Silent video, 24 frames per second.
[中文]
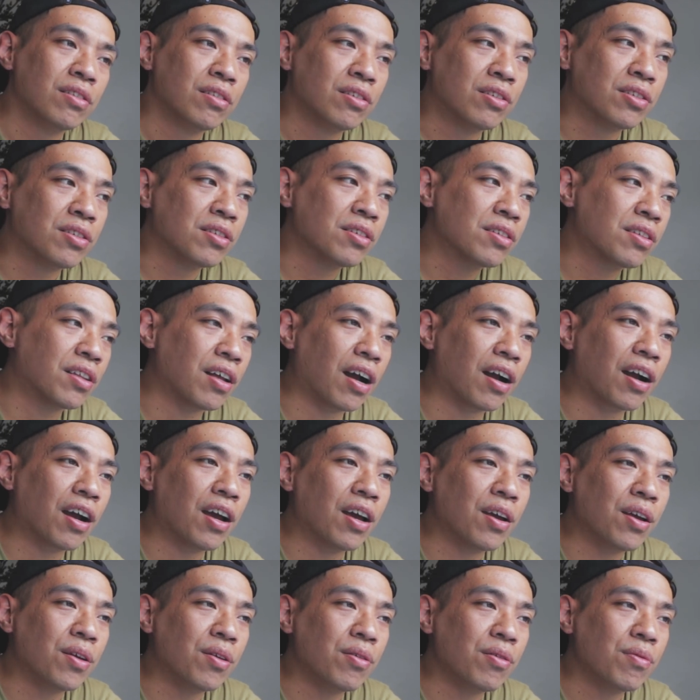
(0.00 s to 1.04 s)
其实大
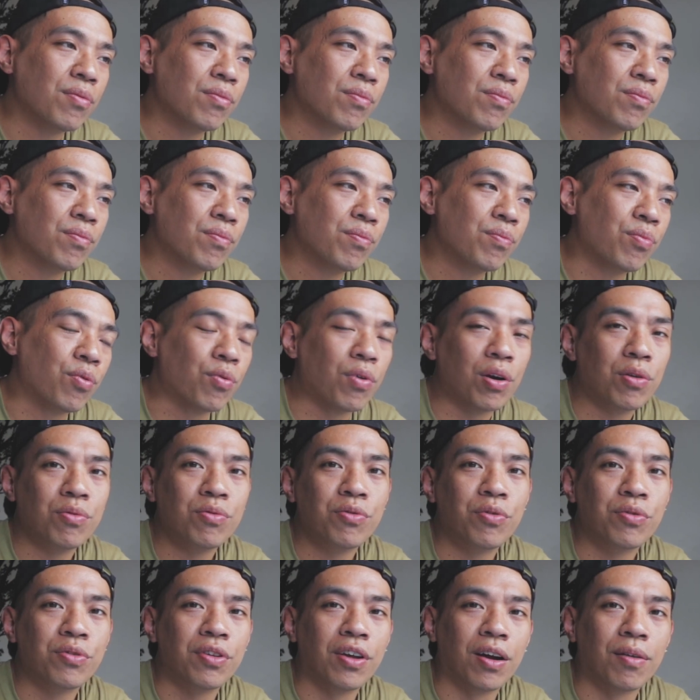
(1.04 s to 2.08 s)
概。不外
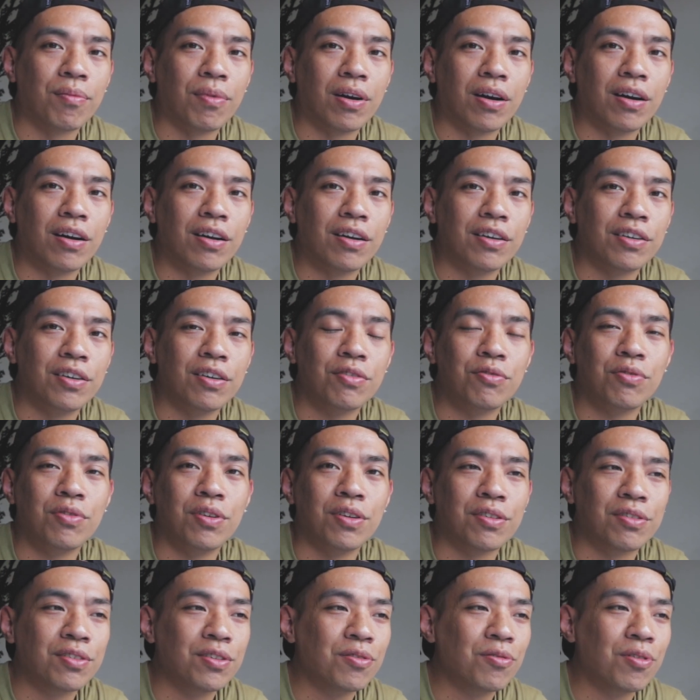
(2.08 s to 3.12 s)
乎就这样吧，也许
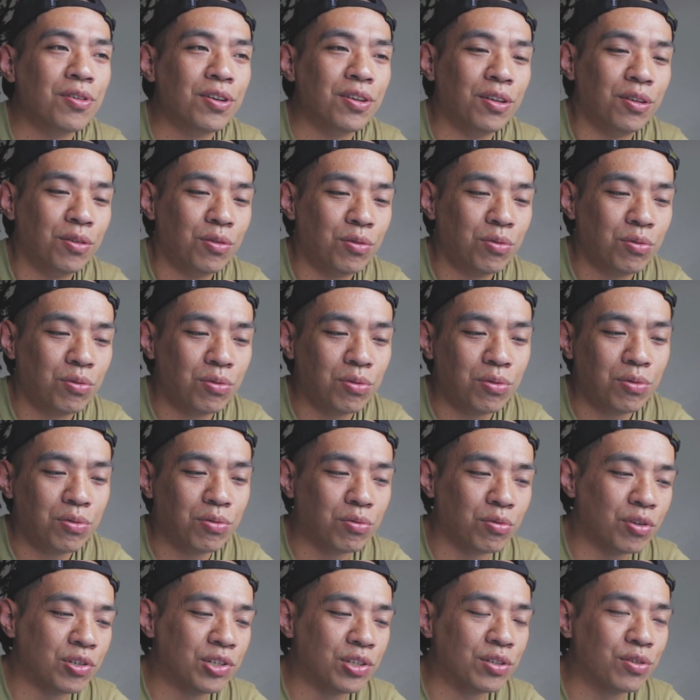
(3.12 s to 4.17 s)
也是因为
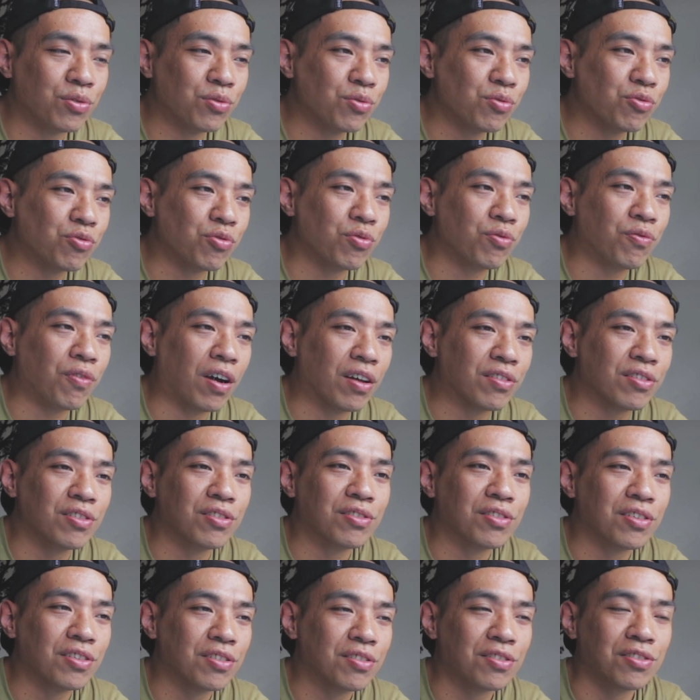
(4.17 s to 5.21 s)
最近陆续发生
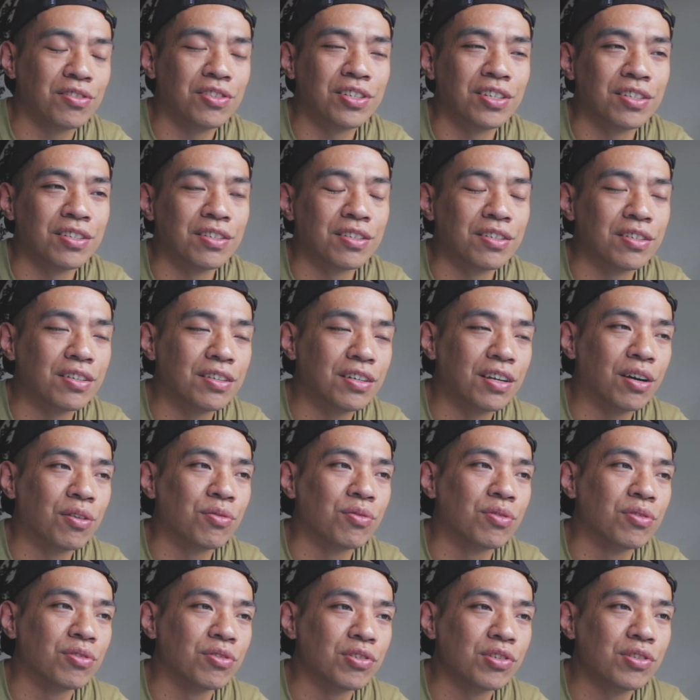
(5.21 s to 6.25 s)
的这件事情，让
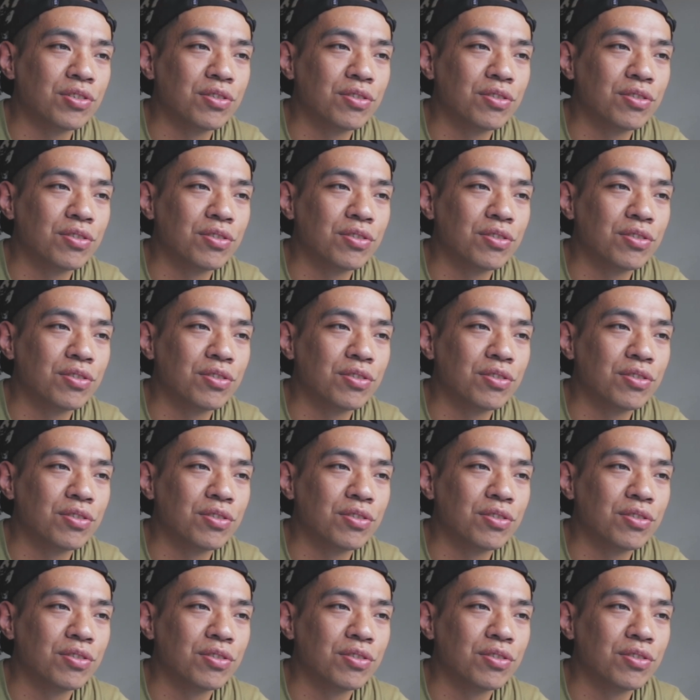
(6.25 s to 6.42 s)
我